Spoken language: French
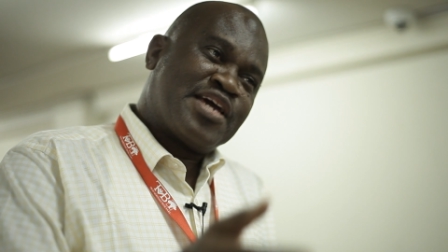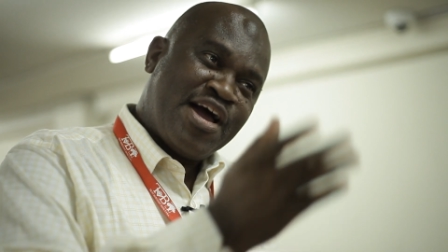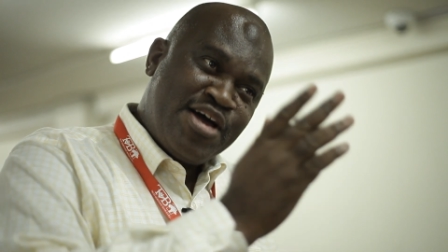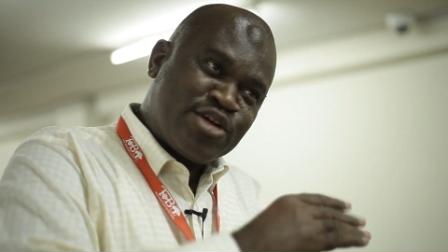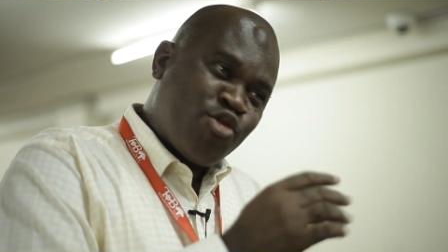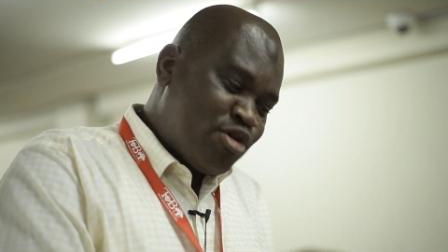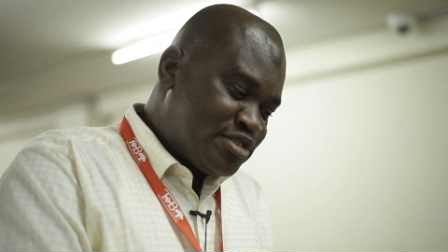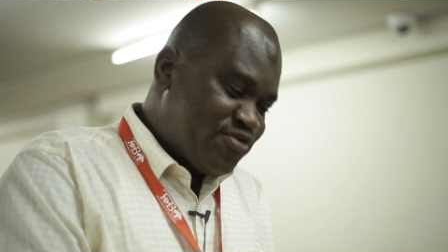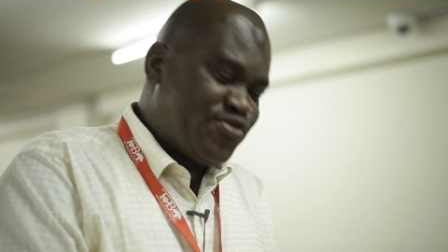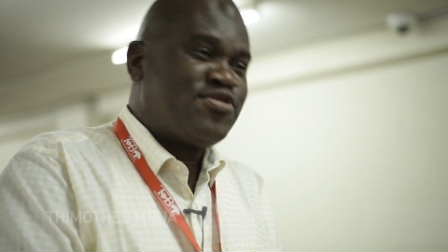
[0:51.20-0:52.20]
Quand elle compte,
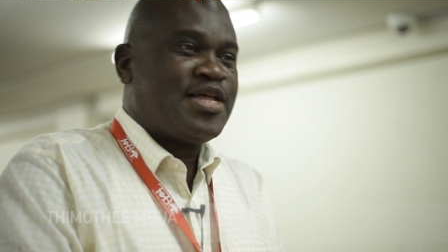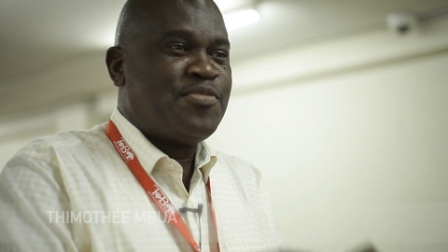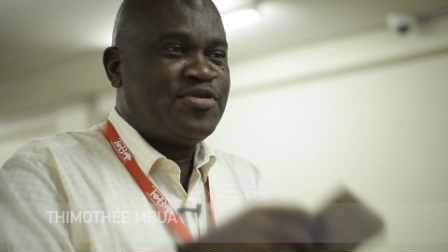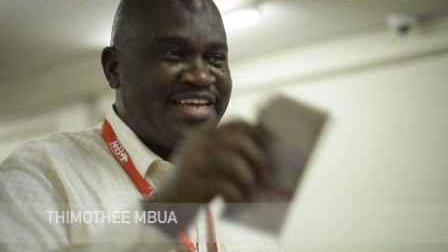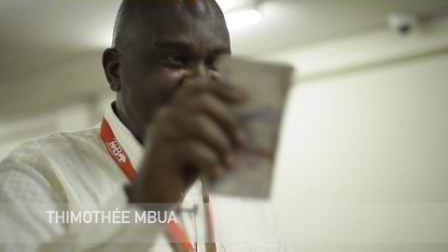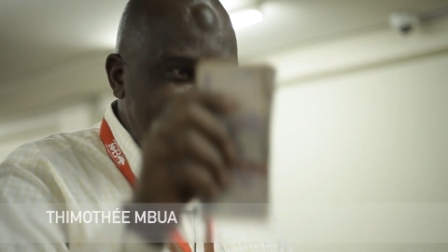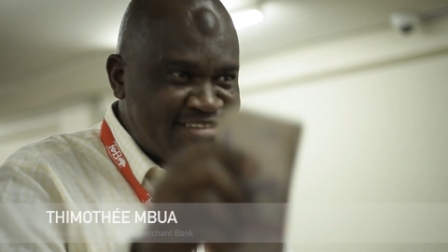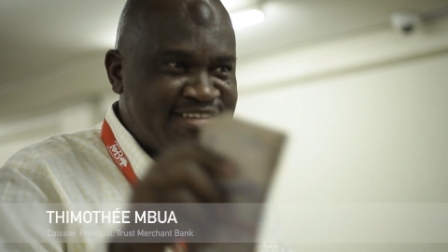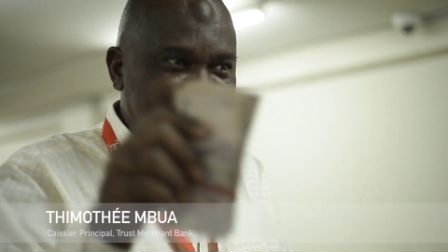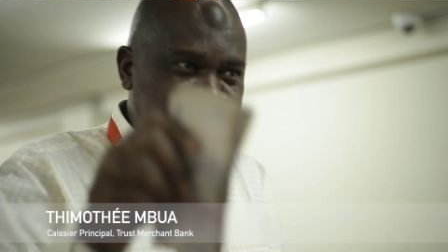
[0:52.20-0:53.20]
font d'abord des
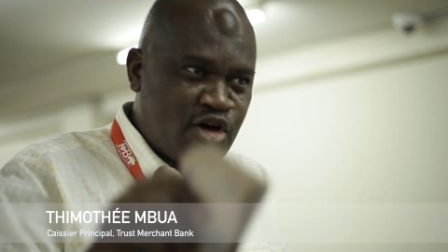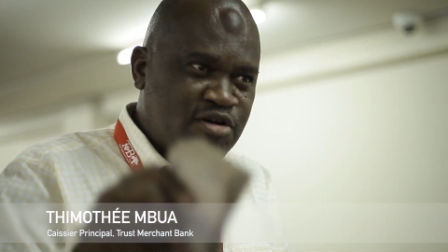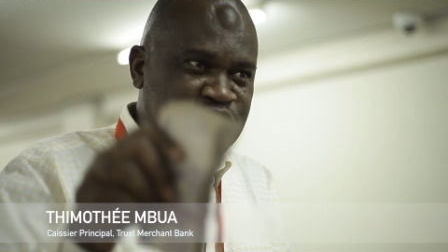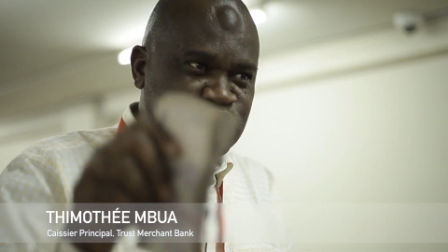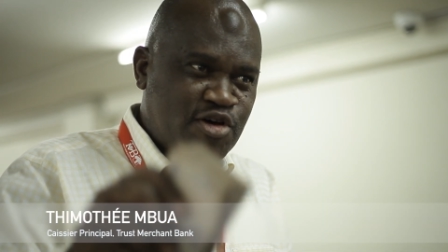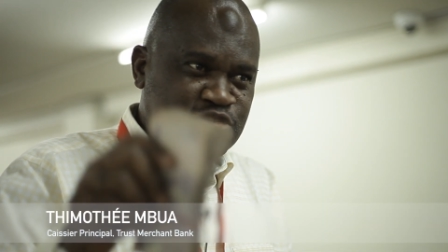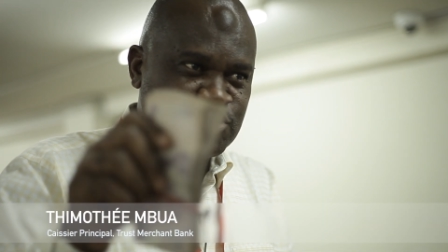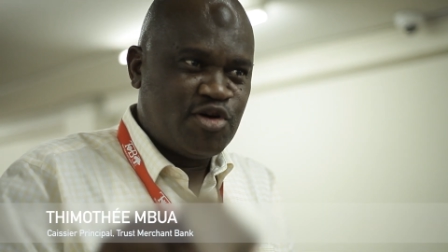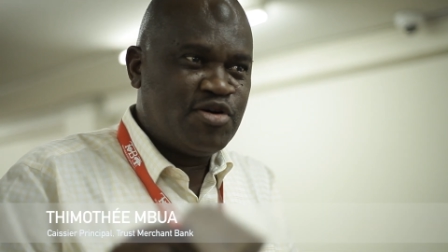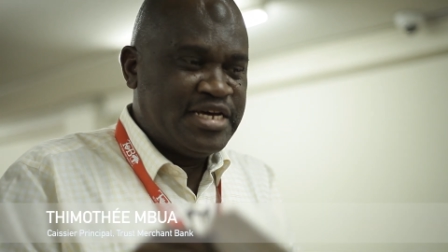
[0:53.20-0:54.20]
liasses de 100, 100,
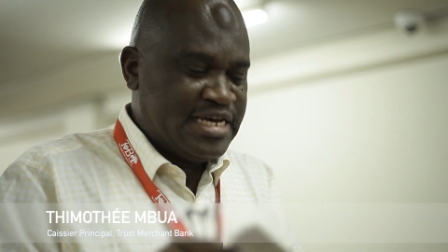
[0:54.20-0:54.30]
100.